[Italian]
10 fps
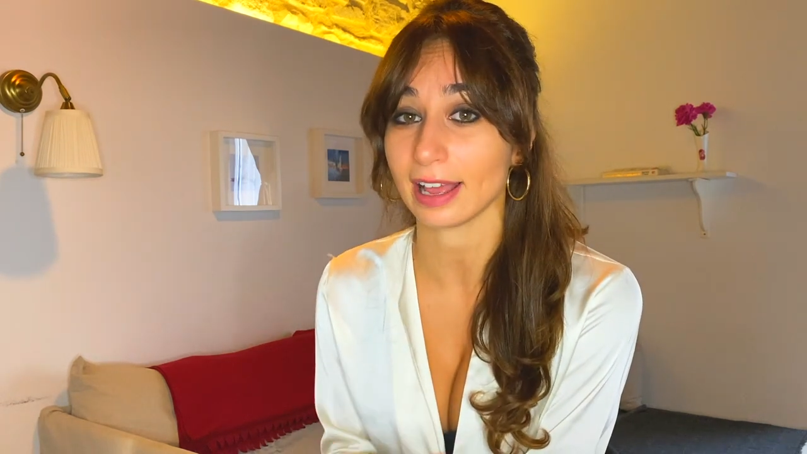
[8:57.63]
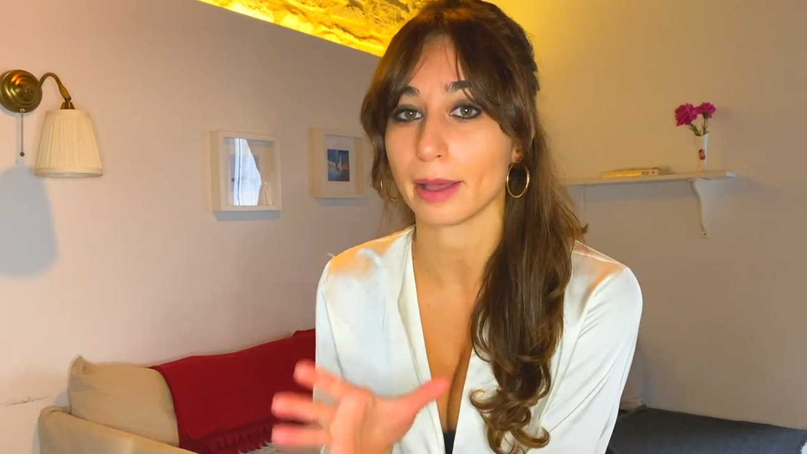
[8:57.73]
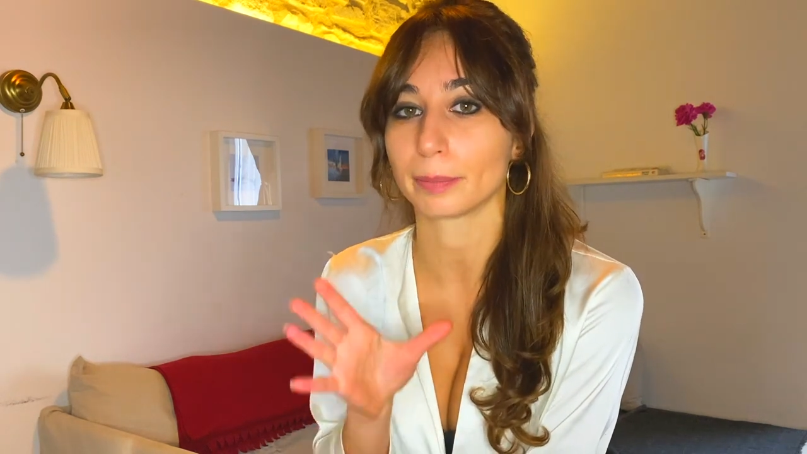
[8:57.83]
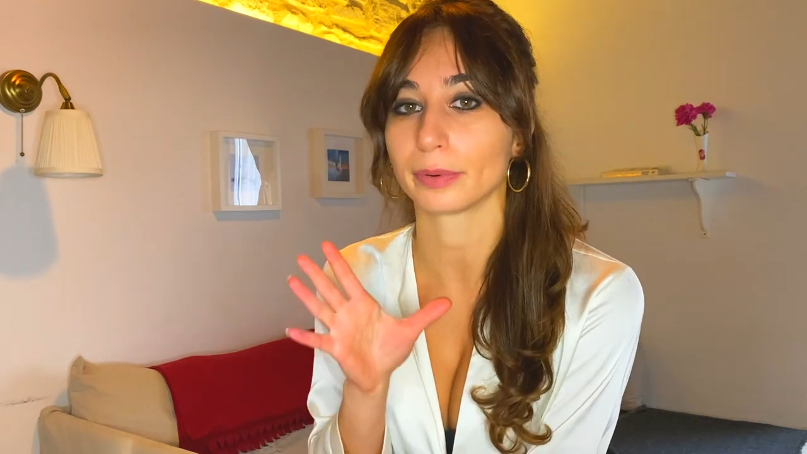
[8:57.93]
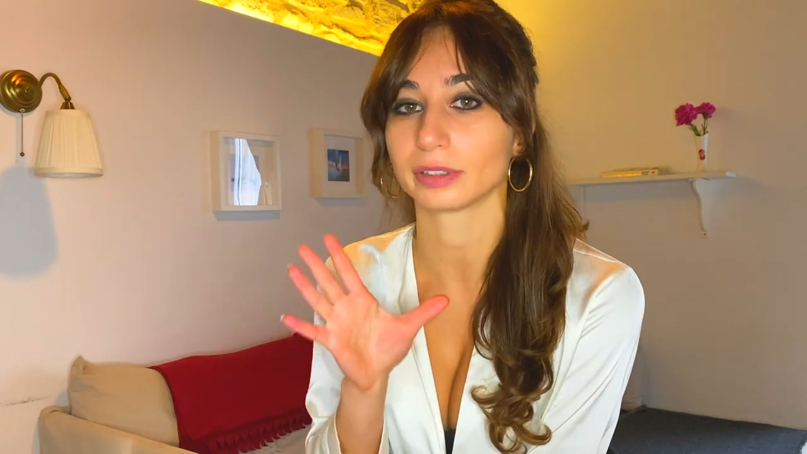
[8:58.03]

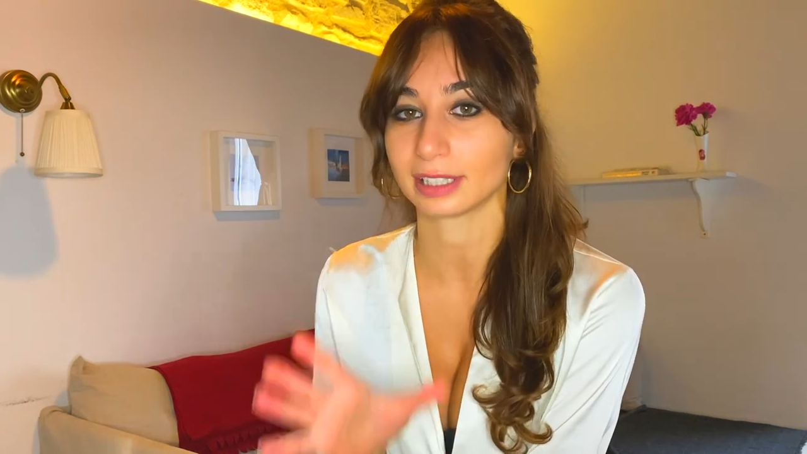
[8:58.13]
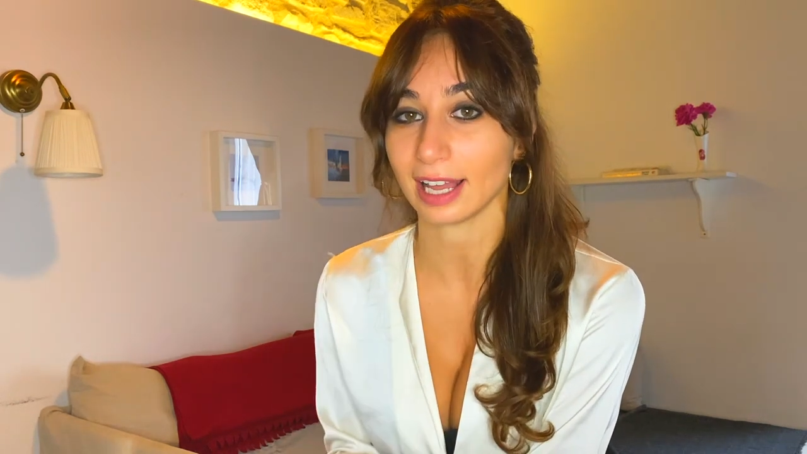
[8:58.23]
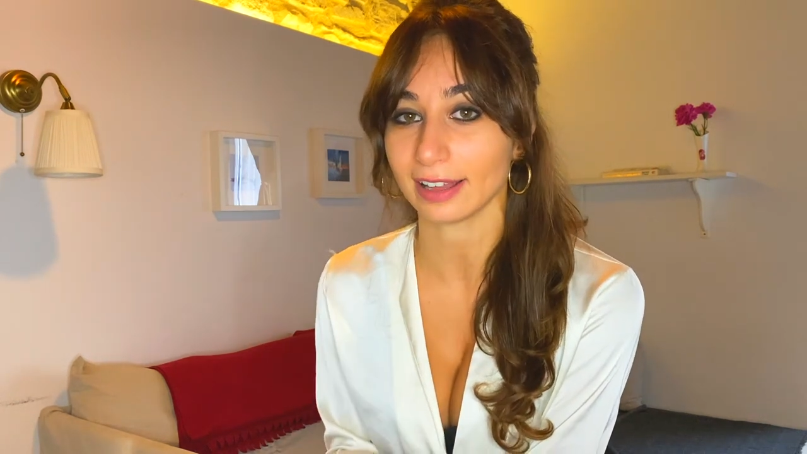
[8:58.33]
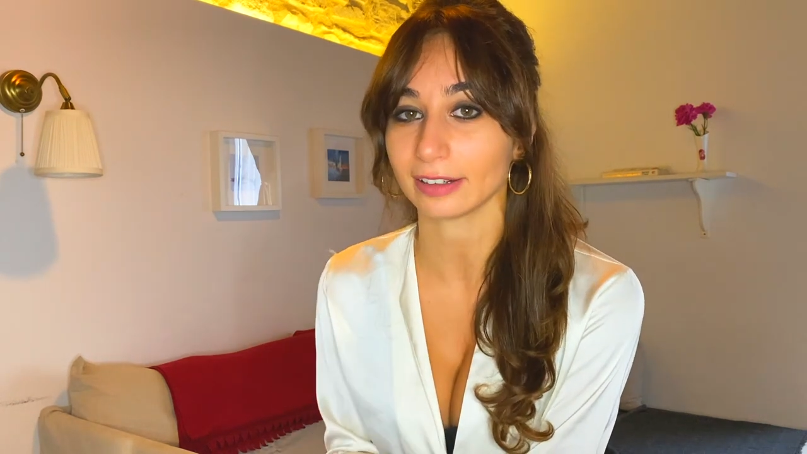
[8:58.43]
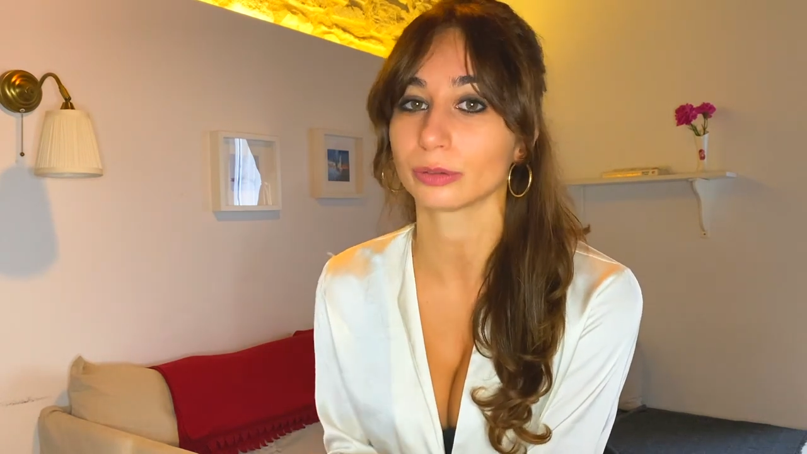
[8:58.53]
e
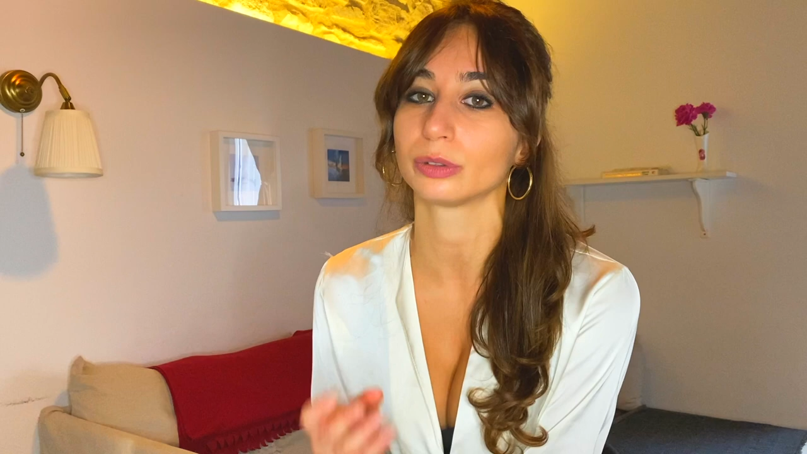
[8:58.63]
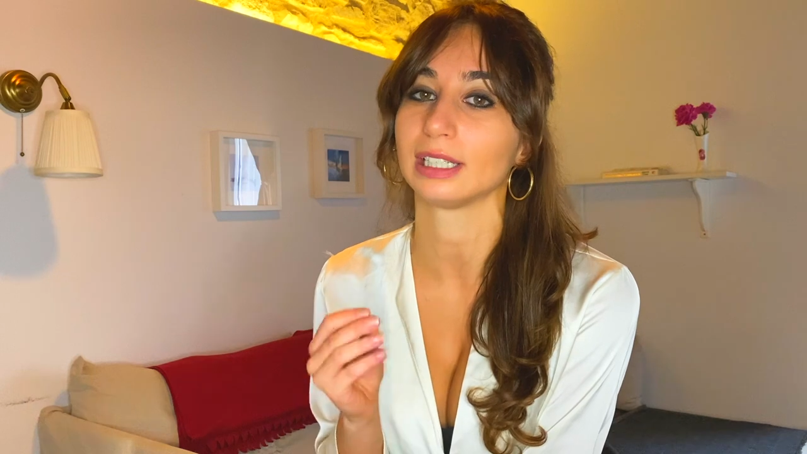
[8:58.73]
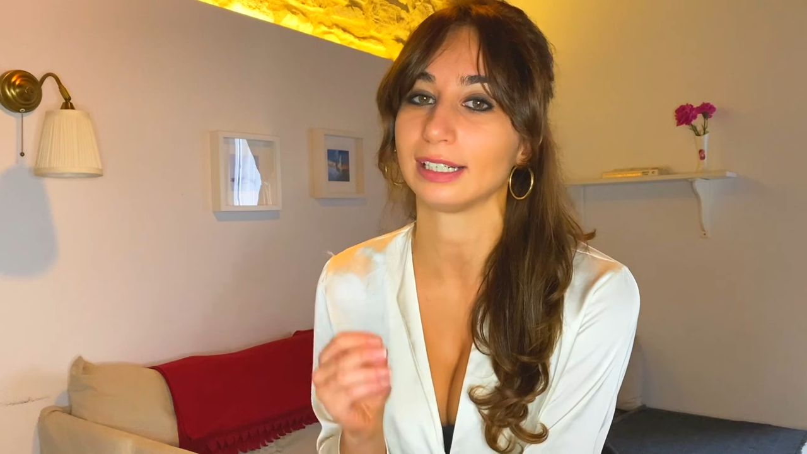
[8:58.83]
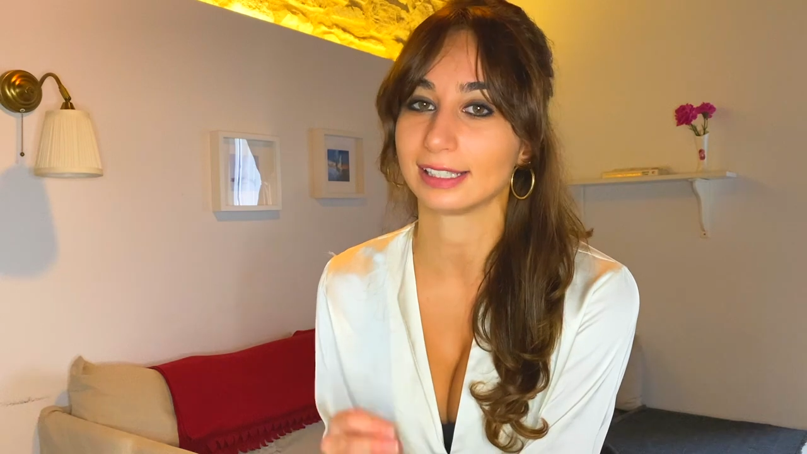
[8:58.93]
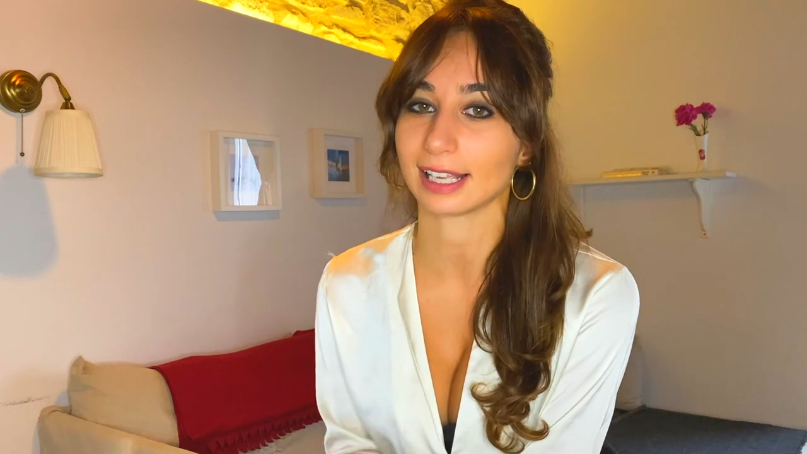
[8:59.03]
poter
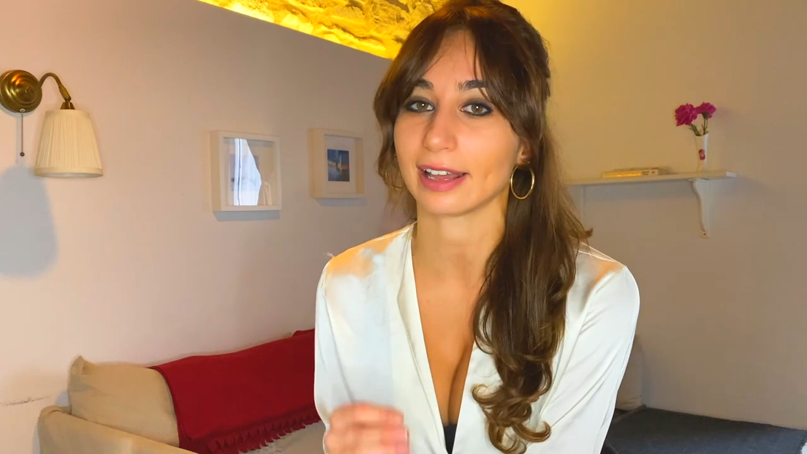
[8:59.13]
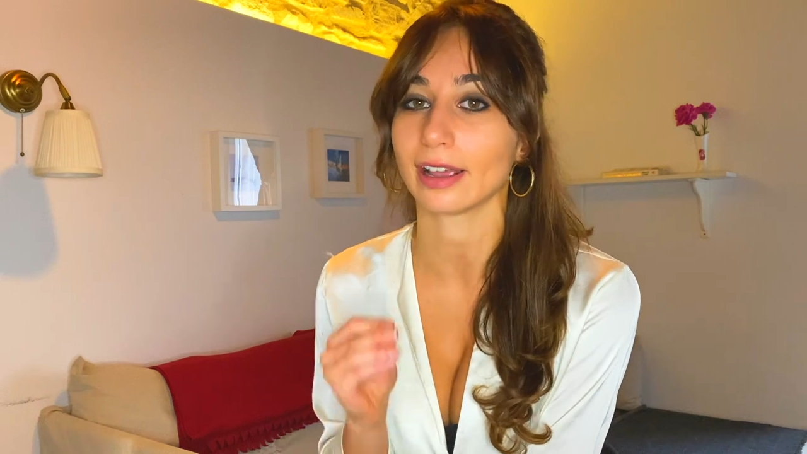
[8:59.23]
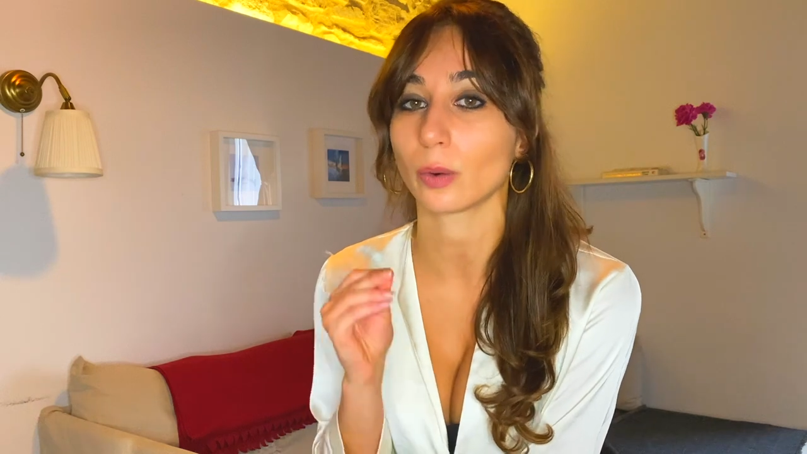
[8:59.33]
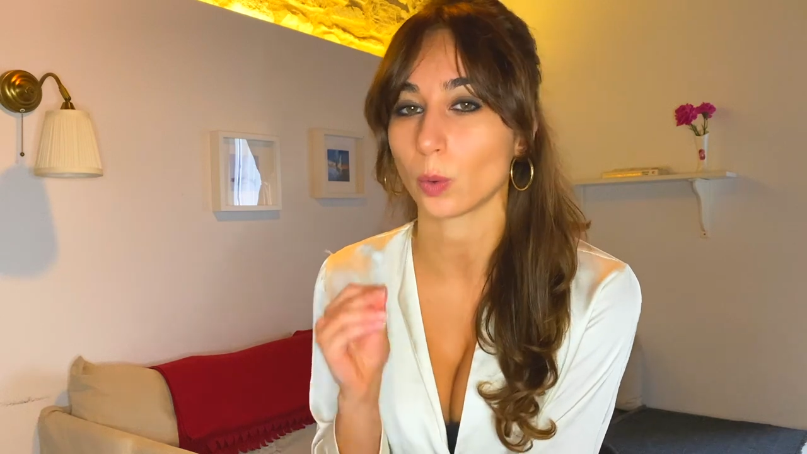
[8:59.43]
utilizzare